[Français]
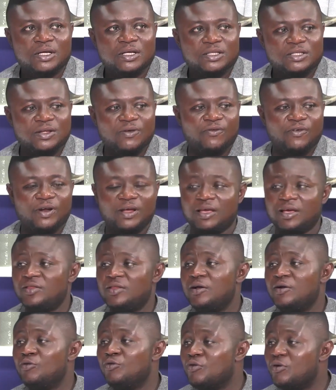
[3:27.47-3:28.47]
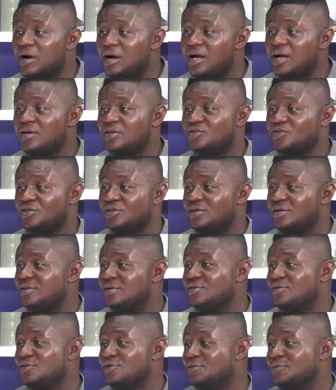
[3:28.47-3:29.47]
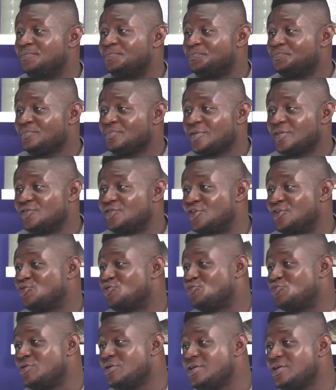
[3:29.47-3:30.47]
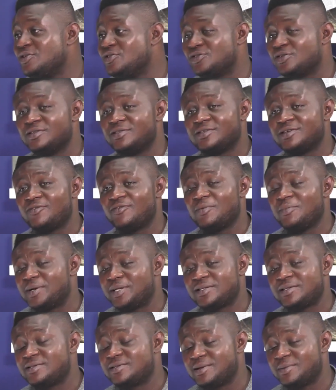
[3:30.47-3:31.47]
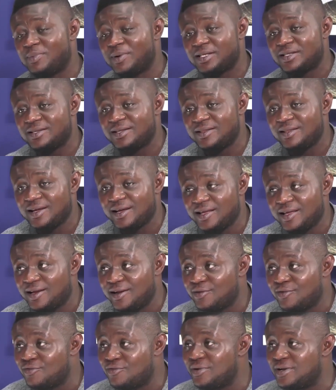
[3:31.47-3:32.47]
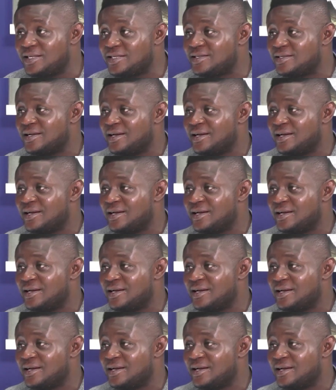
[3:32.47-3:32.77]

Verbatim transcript: C'est vrai que de loin, je, je suis, je ne savais pas ce qui s'est passé derrière les coulisses,